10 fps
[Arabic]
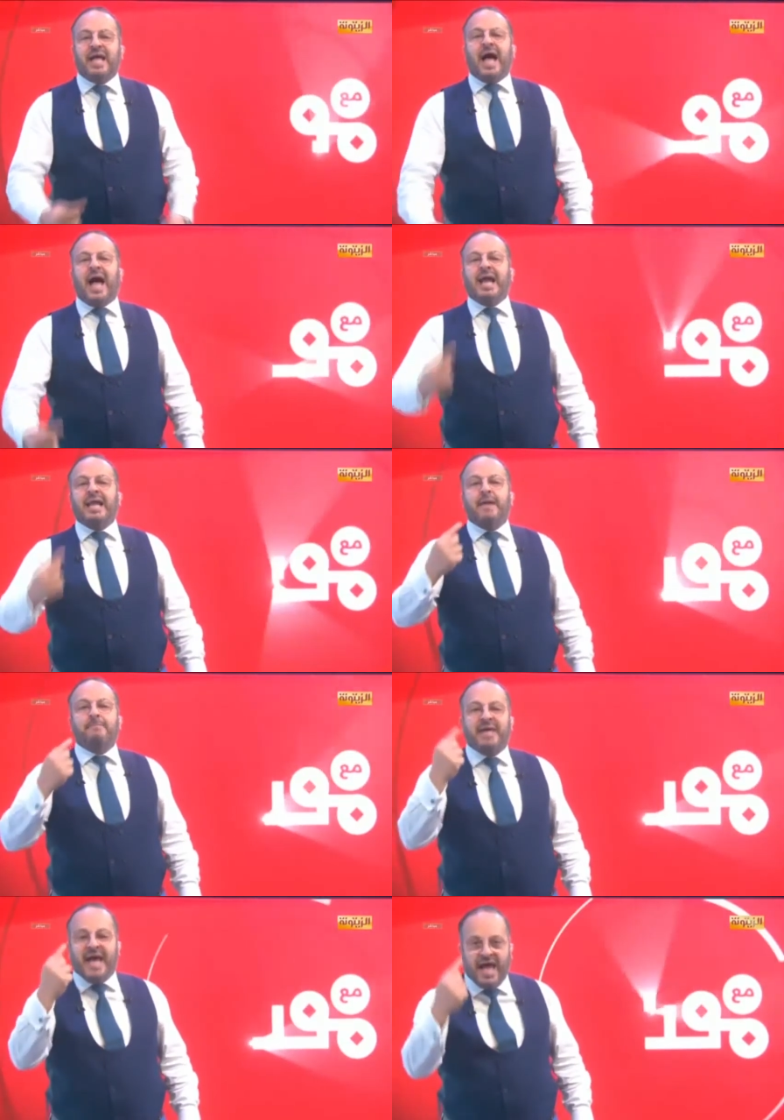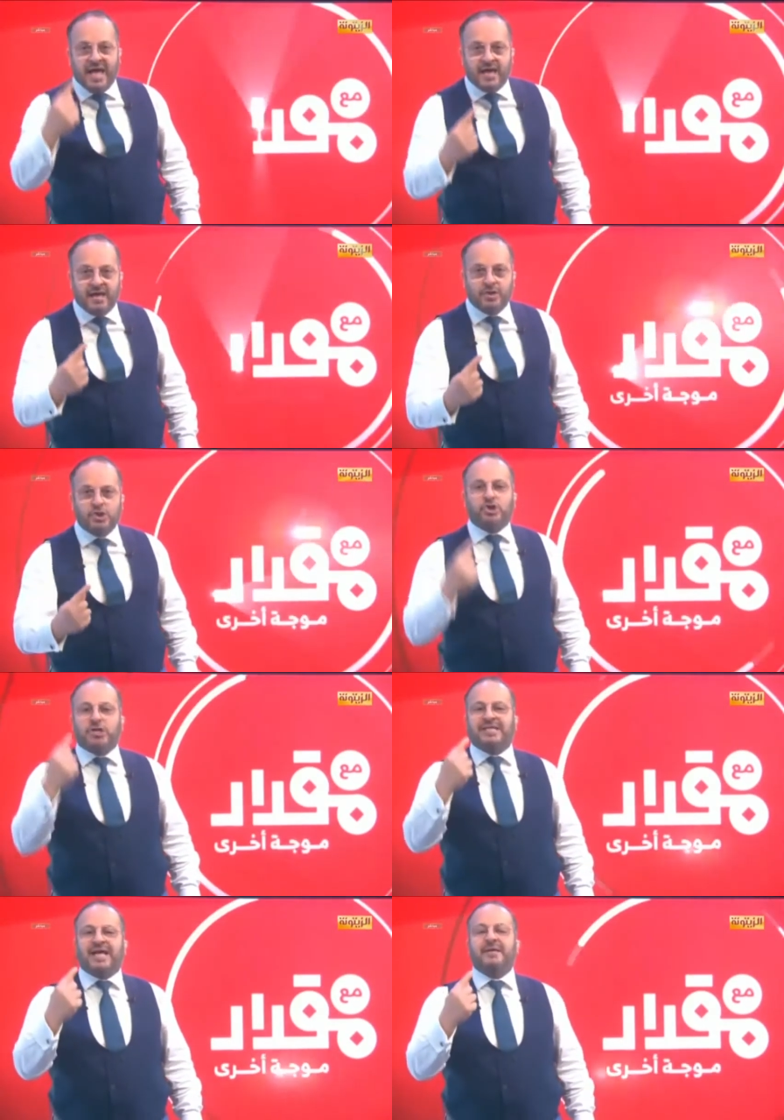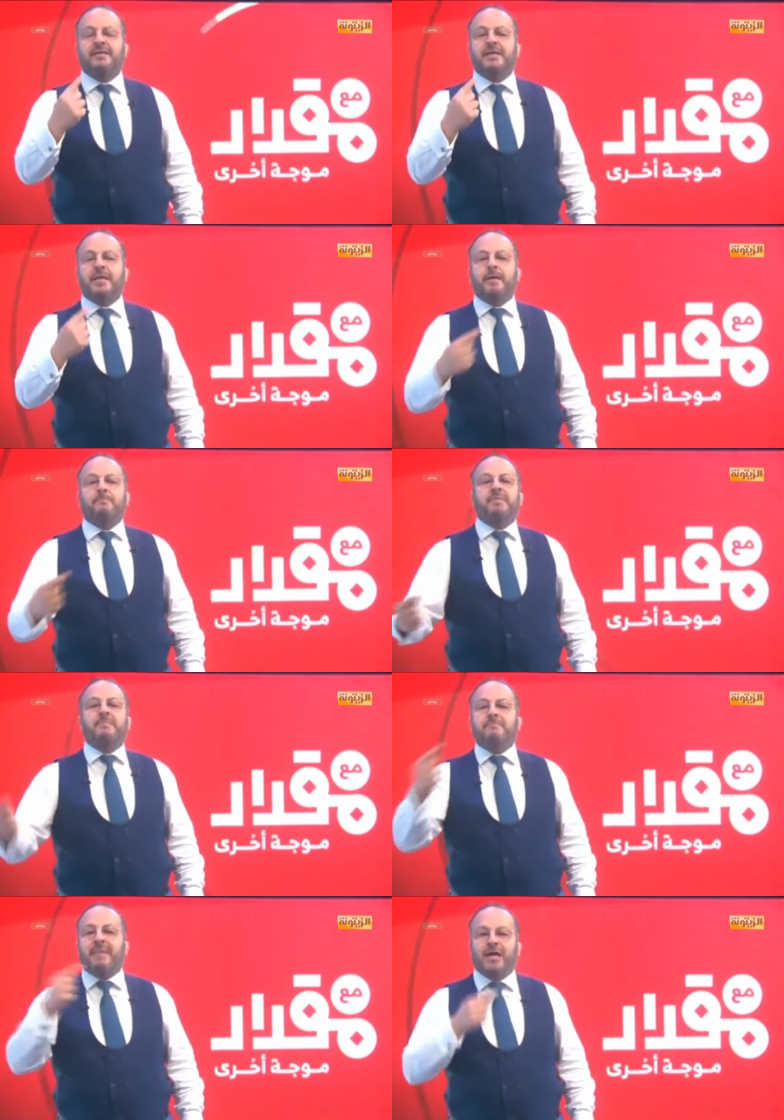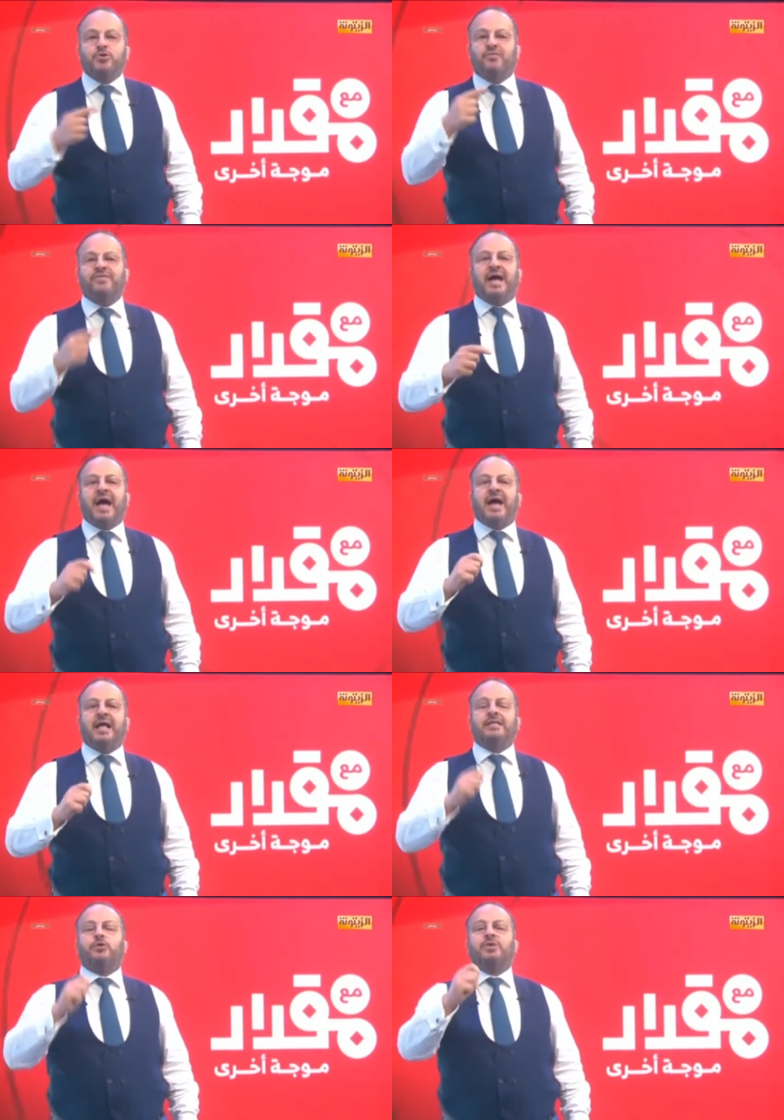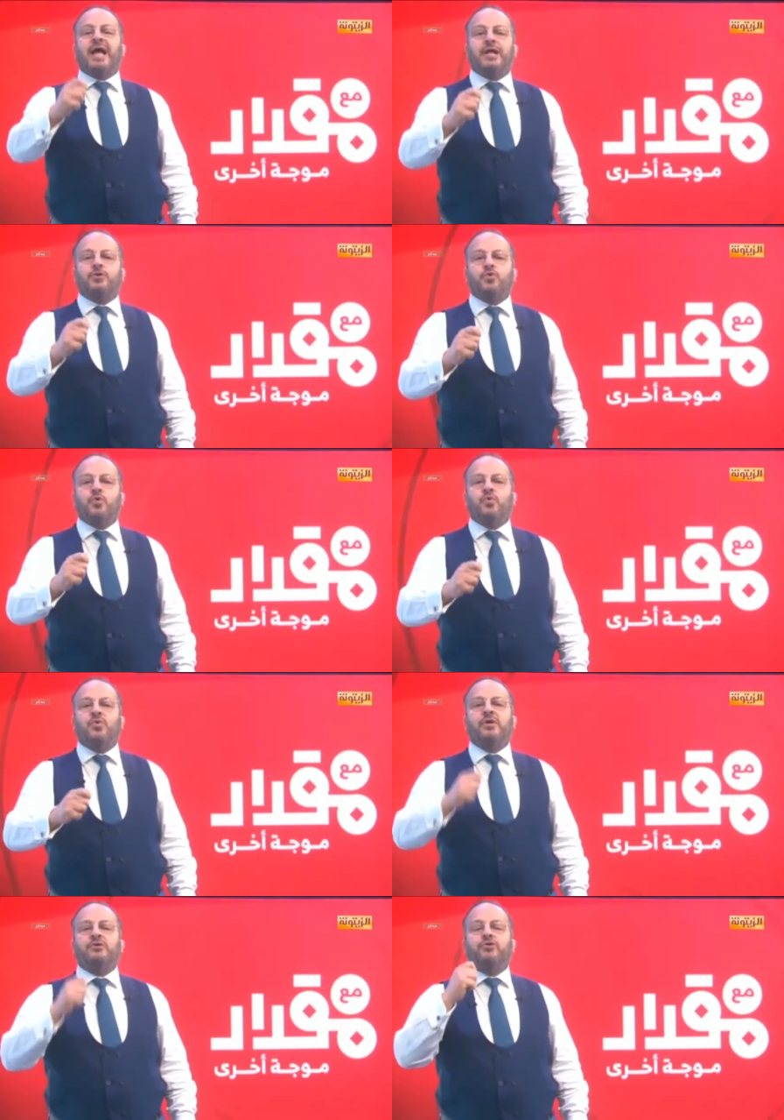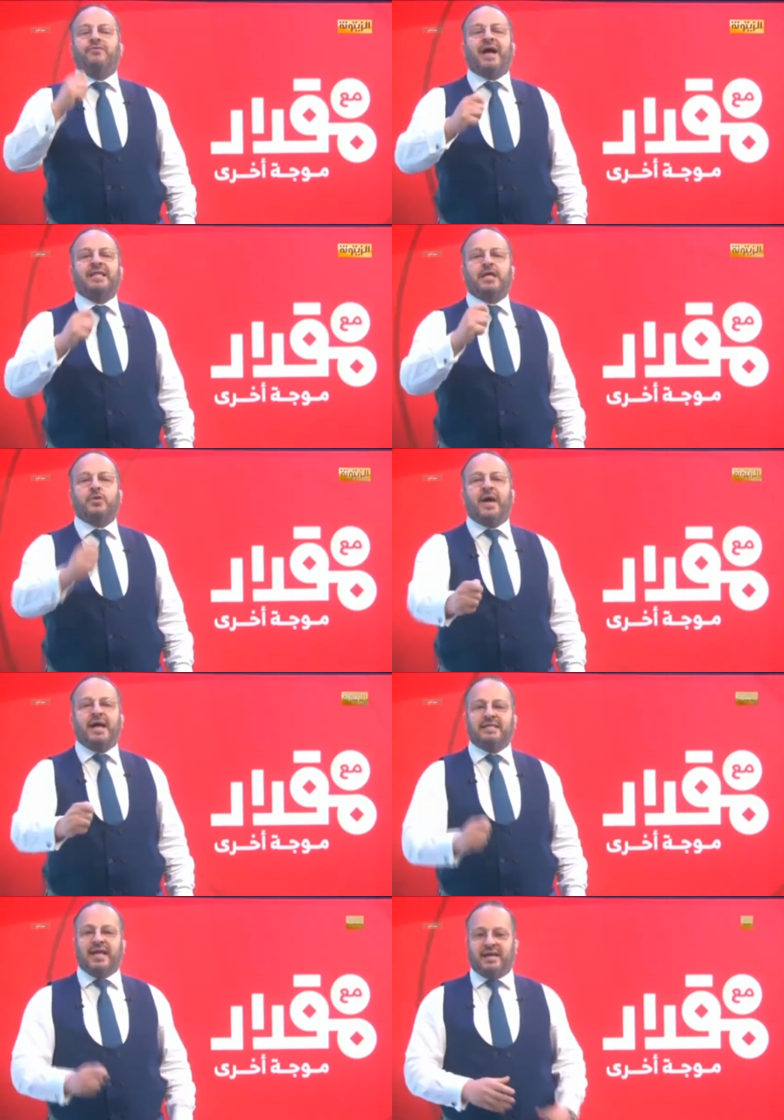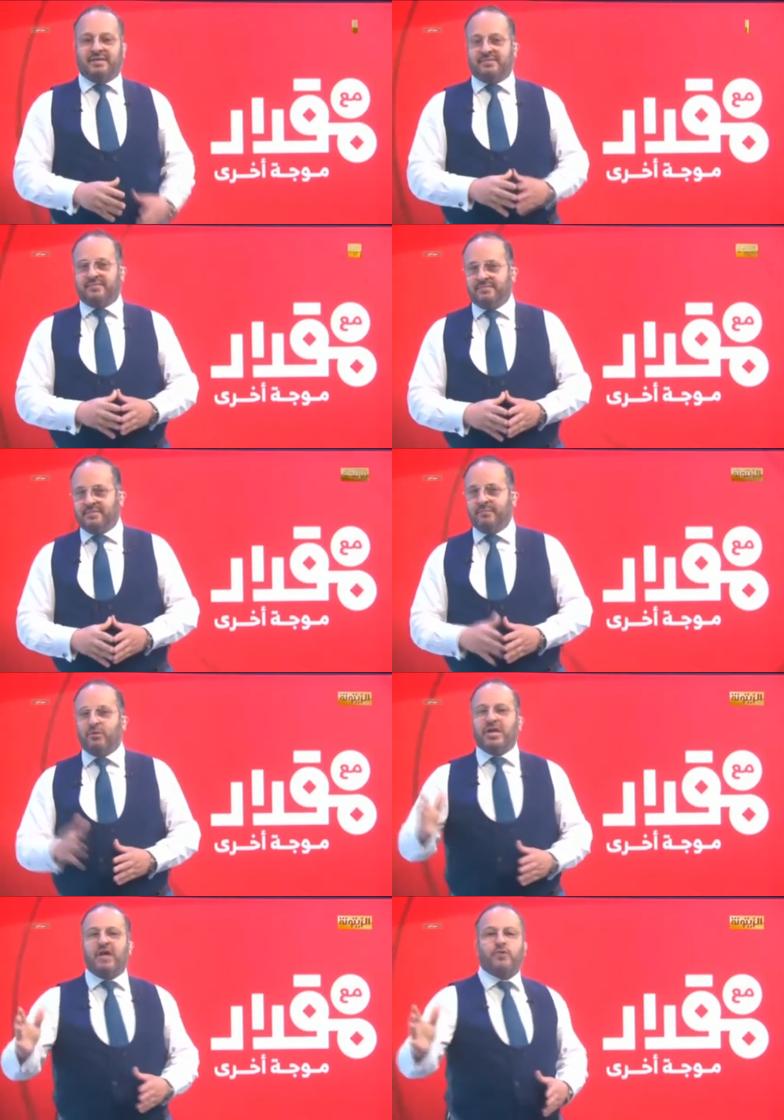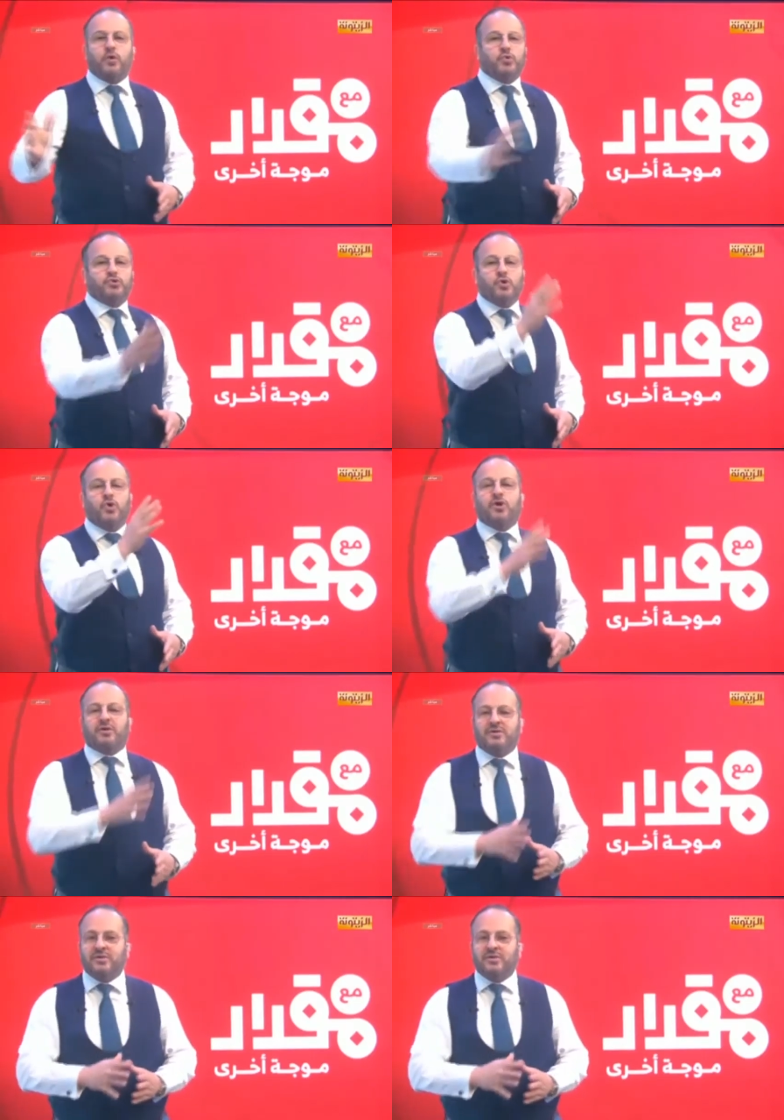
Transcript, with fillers: على مئة جزء مما دفع لرونالدو دفعة واحدة خلاف القصور